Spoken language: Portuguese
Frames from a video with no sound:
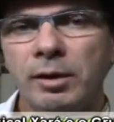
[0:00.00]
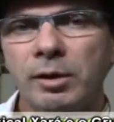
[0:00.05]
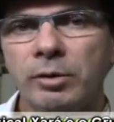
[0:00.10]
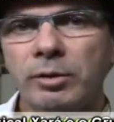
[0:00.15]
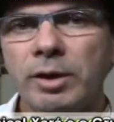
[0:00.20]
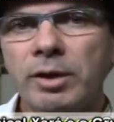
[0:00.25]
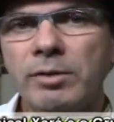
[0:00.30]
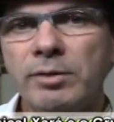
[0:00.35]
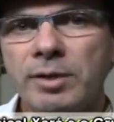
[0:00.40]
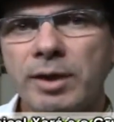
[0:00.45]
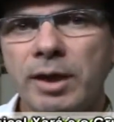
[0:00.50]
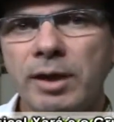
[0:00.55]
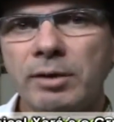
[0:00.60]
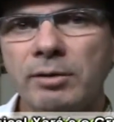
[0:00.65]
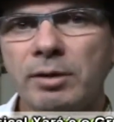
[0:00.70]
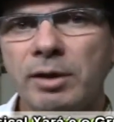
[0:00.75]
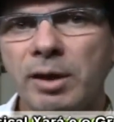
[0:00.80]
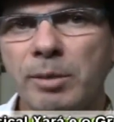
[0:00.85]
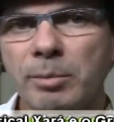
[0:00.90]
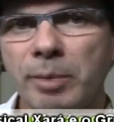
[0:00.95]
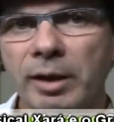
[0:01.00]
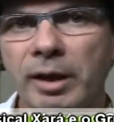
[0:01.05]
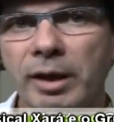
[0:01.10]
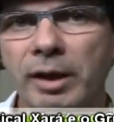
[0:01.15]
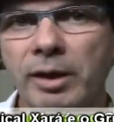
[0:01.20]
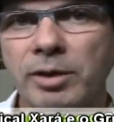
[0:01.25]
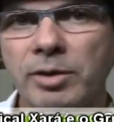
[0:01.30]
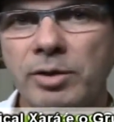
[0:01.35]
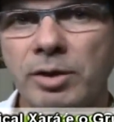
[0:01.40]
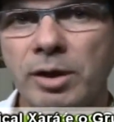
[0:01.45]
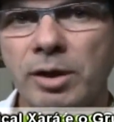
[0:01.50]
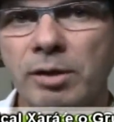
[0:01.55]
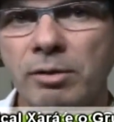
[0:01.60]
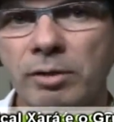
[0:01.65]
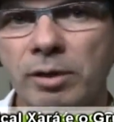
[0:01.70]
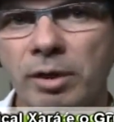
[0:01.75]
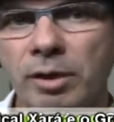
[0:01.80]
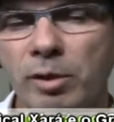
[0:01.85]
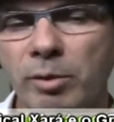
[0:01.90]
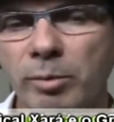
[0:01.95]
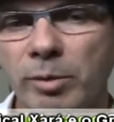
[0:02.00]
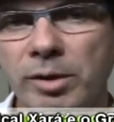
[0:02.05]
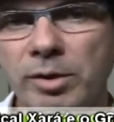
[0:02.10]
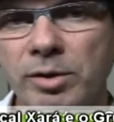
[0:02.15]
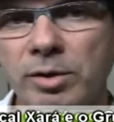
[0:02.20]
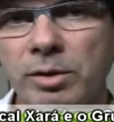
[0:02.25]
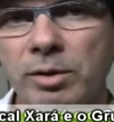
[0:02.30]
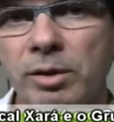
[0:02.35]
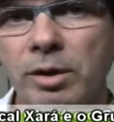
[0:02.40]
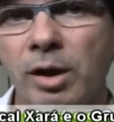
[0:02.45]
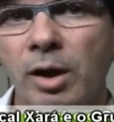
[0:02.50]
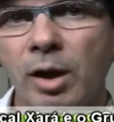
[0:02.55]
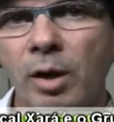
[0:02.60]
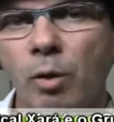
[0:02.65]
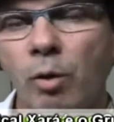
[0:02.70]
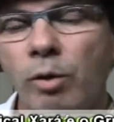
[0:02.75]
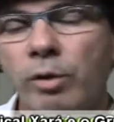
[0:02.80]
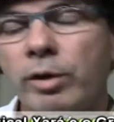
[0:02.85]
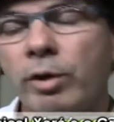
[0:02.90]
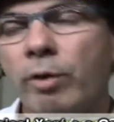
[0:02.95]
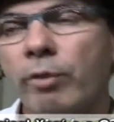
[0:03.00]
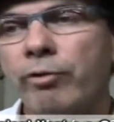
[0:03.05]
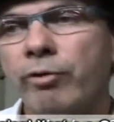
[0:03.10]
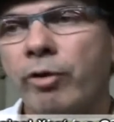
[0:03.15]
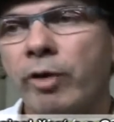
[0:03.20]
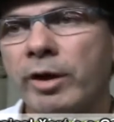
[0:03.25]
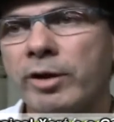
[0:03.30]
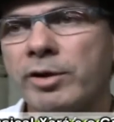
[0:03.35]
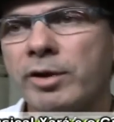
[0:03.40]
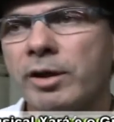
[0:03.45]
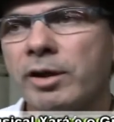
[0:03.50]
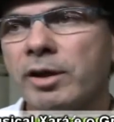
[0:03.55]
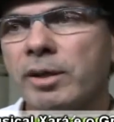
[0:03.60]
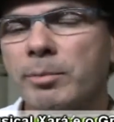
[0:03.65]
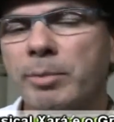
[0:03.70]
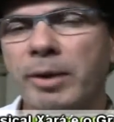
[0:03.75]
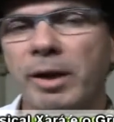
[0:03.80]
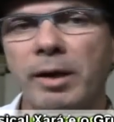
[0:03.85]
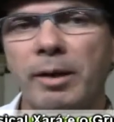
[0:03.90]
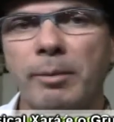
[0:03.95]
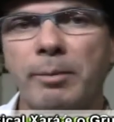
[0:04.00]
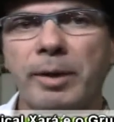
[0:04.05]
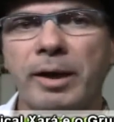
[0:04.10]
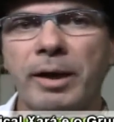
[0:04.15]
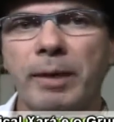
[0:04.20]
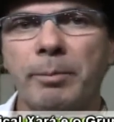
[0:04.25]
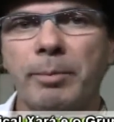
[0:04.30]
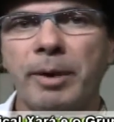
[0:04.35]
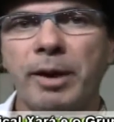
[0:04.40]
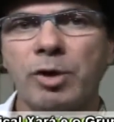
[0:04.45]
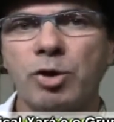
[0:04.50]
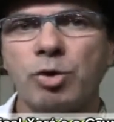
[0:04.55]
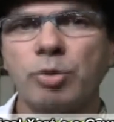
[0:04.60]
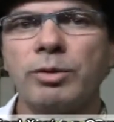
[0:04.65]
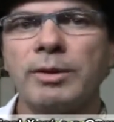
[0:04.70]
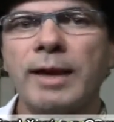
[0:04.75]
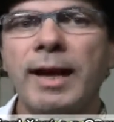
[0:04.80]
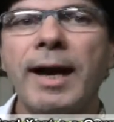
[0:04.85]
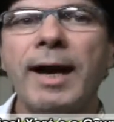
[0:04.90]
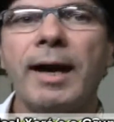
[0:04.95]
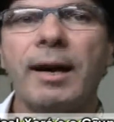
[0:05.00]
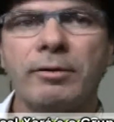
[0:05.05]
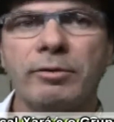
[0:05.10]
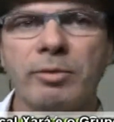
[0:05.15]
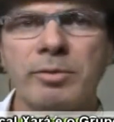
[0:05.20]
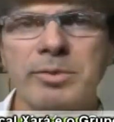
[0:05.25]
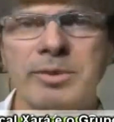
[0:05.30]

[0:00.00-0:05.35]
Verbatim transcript: Eu tenho saído aqui pela região e realmente o que é o forte aqui para ajudar,